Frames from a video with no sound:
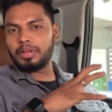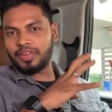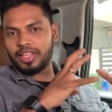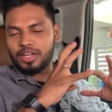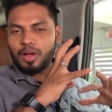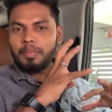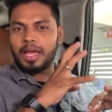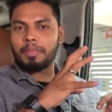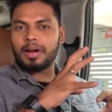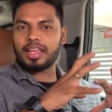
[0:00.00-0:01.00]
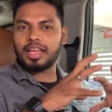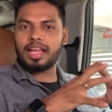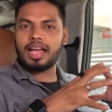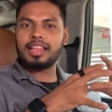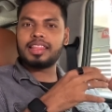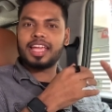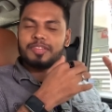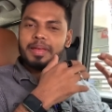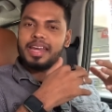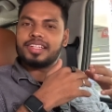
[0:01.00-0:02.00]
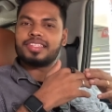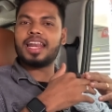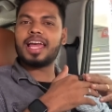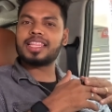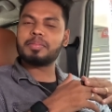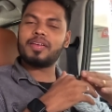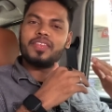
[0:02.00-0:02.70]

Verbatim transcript: ஐம்பது வயதிற்கும் மேற்பட்ட அந்த எக்ஸ்பீரியன்ஸ் எல்லாத்தையுமே